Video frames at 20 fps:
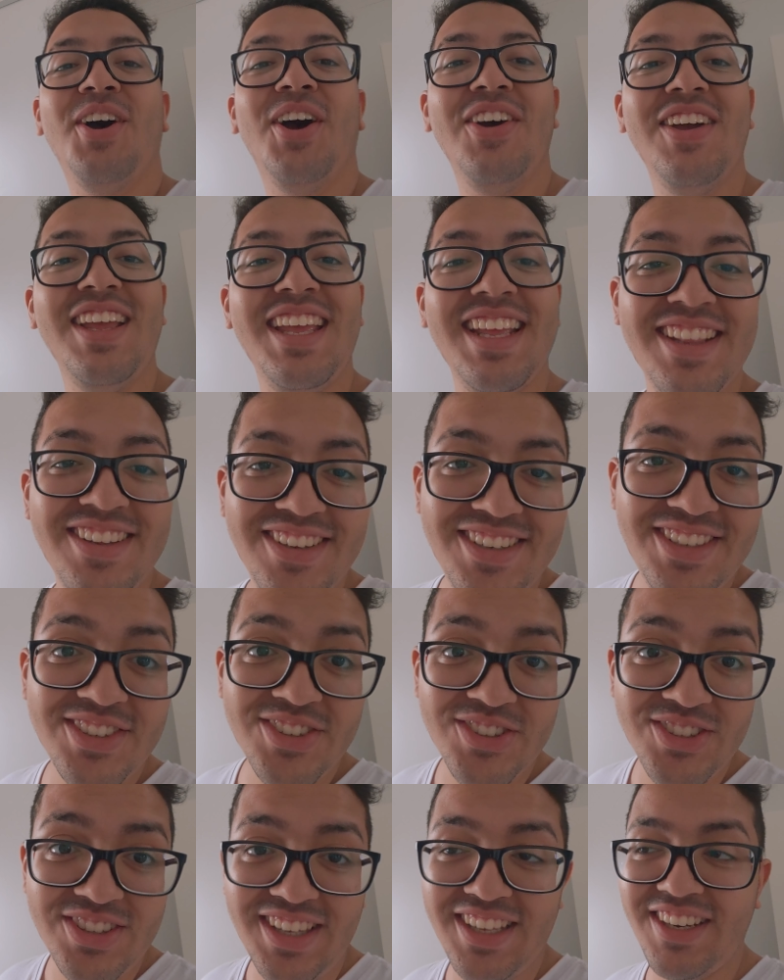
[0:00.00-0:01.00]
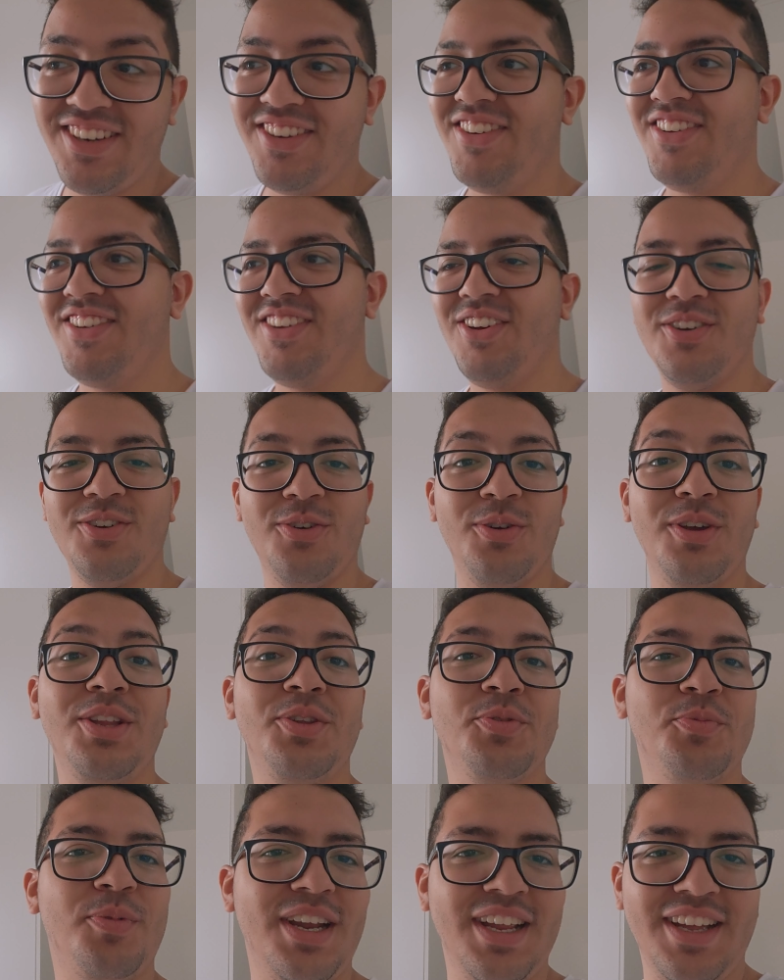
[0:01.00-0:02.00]
ruído de útero,
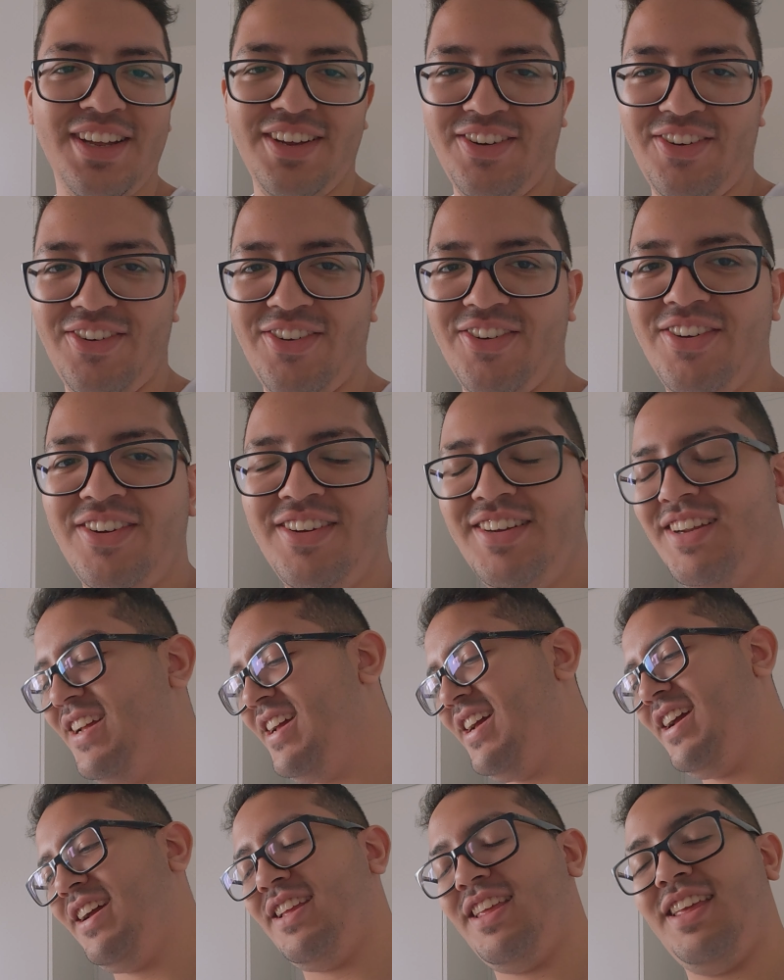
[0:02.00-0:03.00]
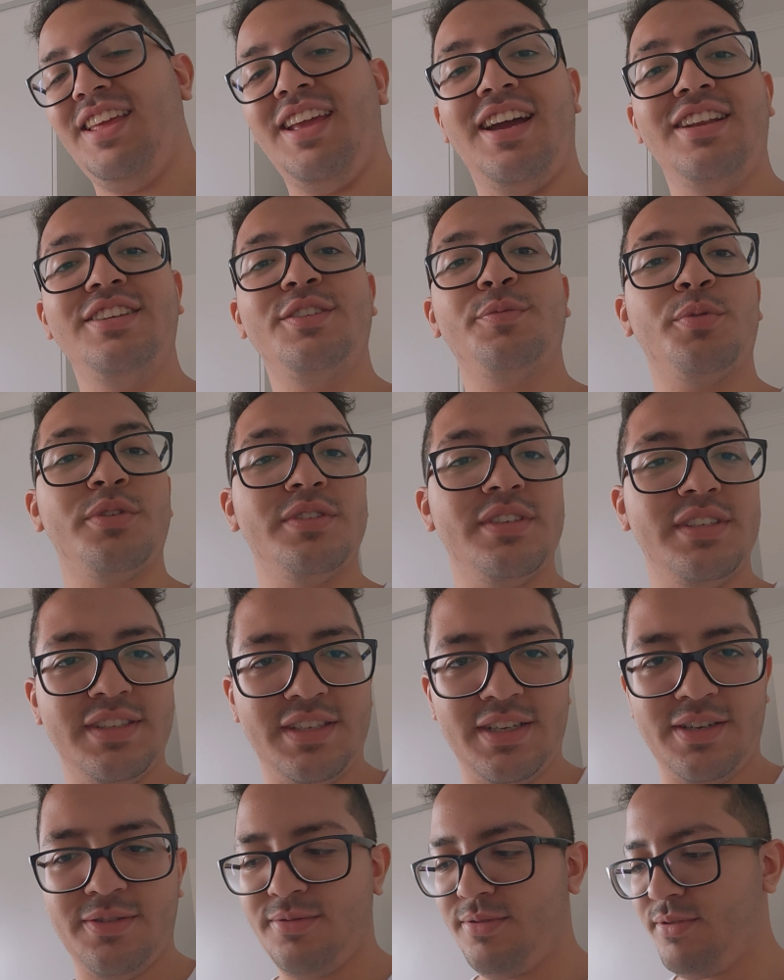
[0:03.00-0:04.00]
ruído branco, aqui à
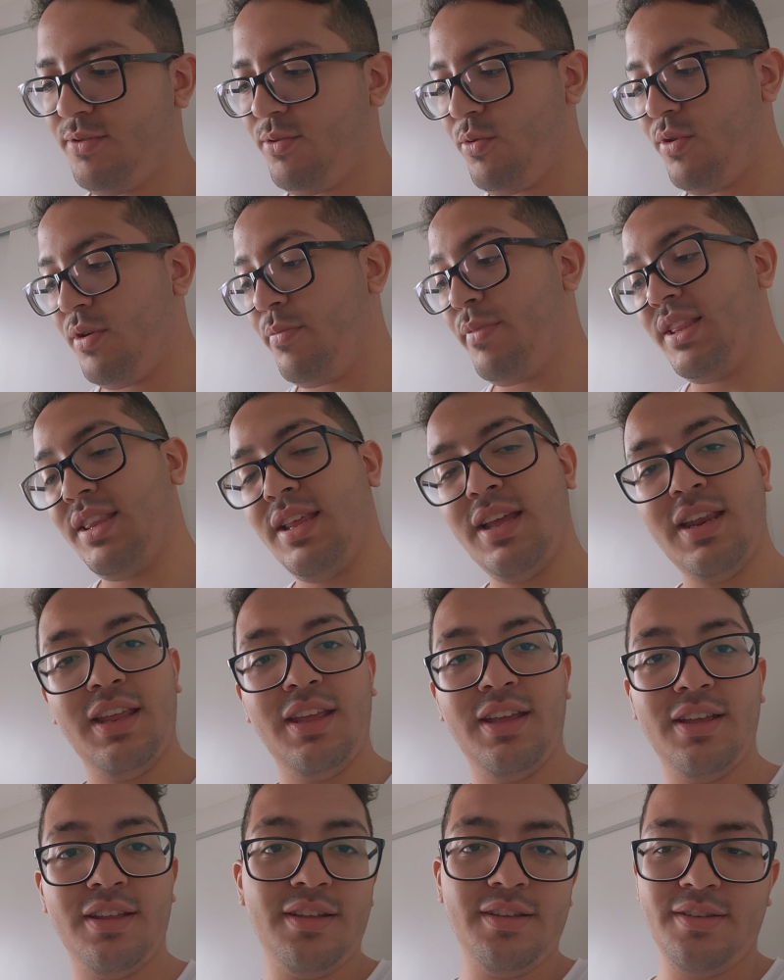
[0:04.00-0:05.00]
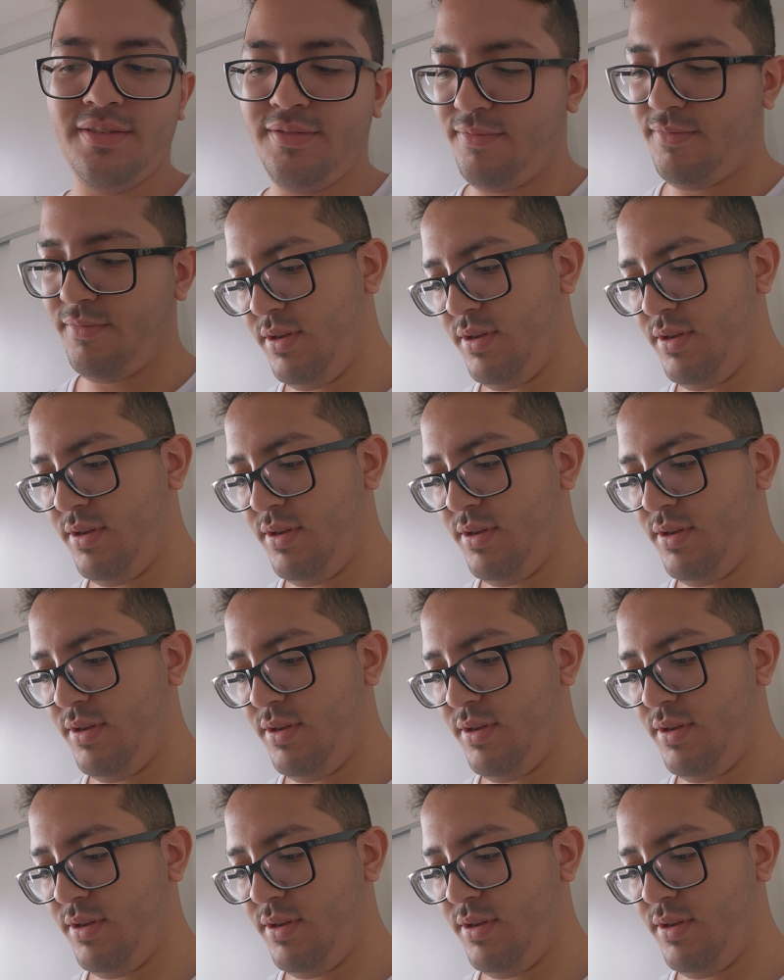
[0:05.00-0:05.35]
disposição. Com a bateria.